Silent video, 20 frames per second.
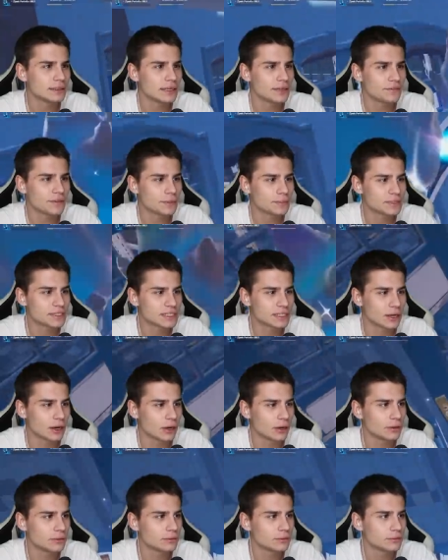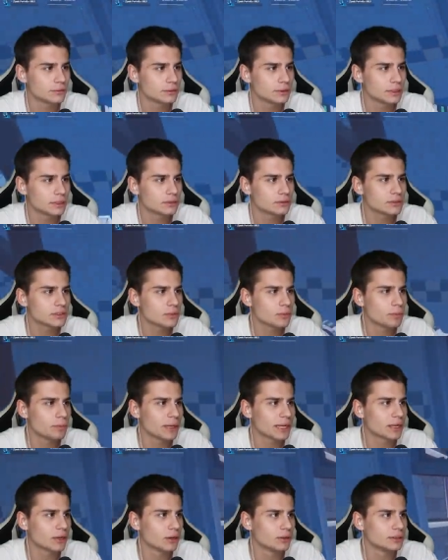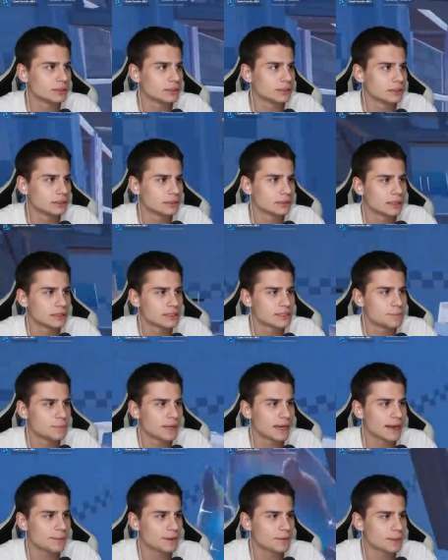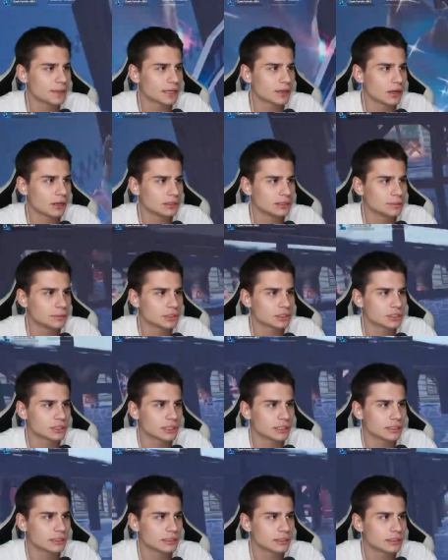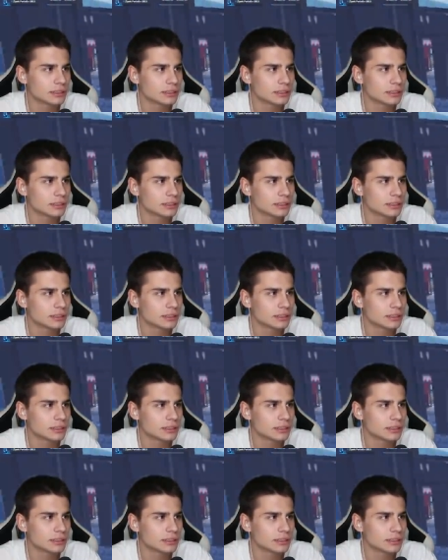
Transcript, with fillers: Nie wiem co. Tu są bekony. Zbieramy bekony, może